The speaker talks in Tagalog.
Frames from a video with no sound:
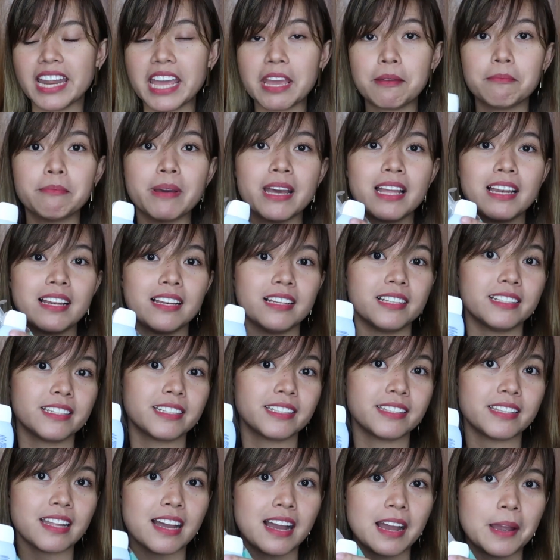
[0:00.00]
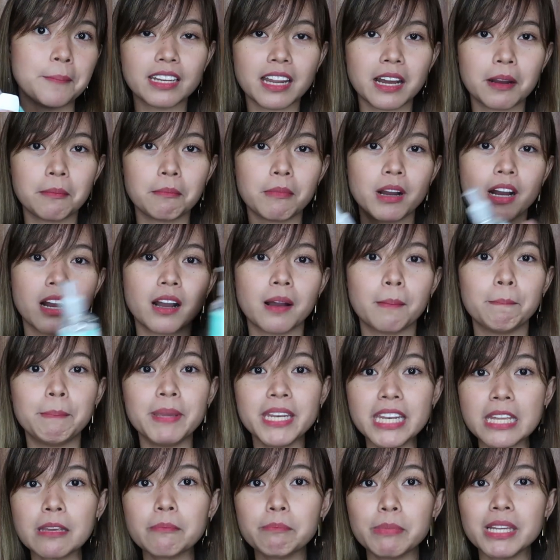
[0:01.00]
labels na ng mga
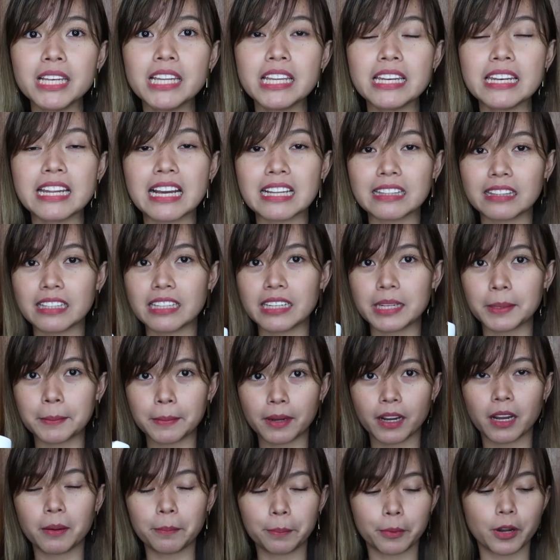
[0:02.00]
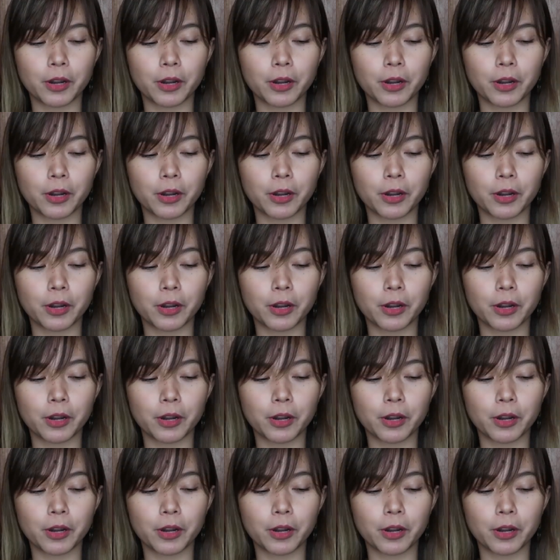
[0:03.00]
binibili natin ng mga